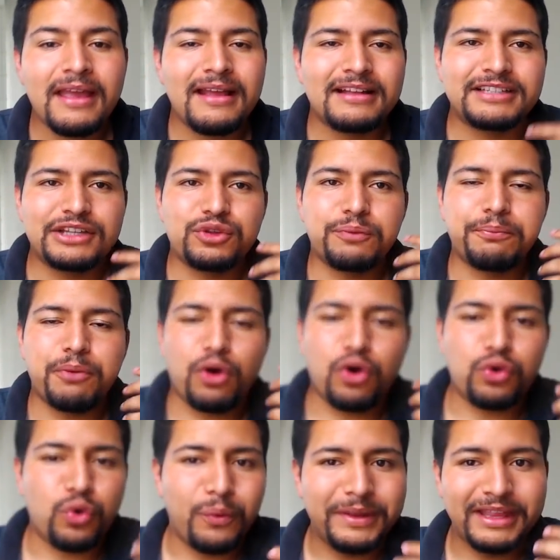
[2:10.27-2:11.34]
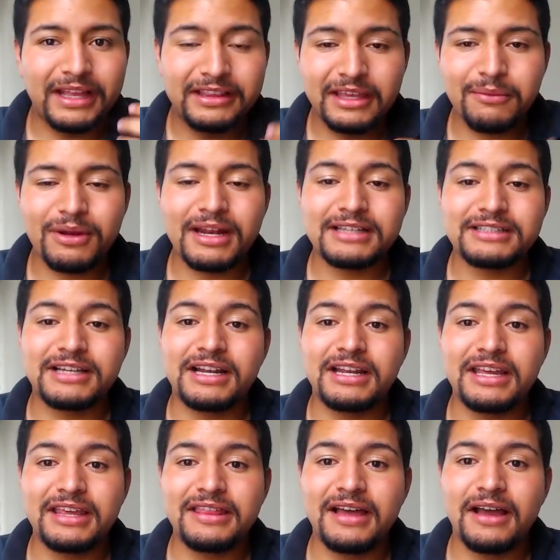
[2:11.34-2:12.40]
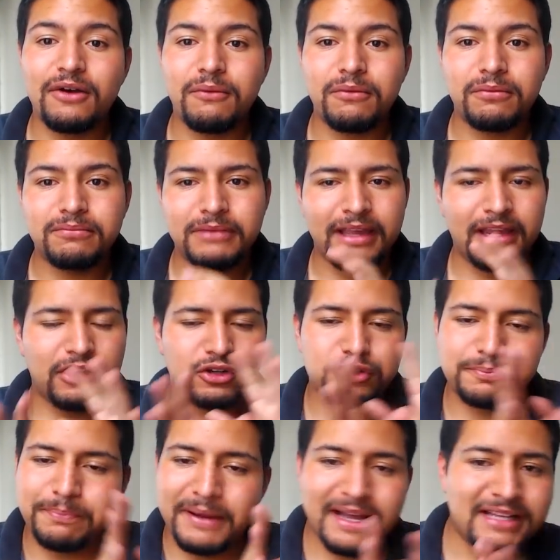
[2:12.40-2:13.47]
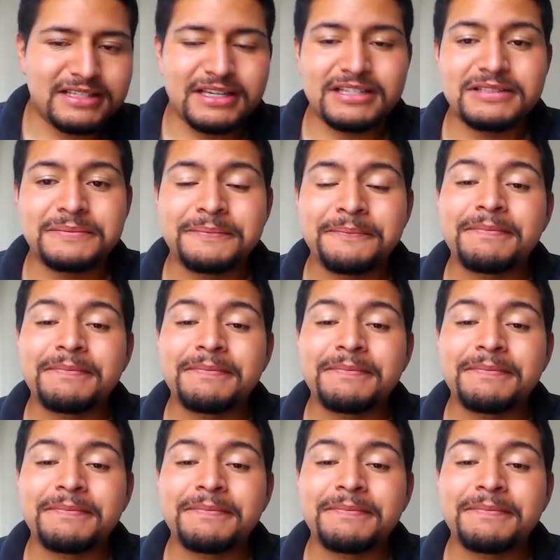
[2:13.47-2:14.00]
siendo un poco dubitativo en la salida, en los pases,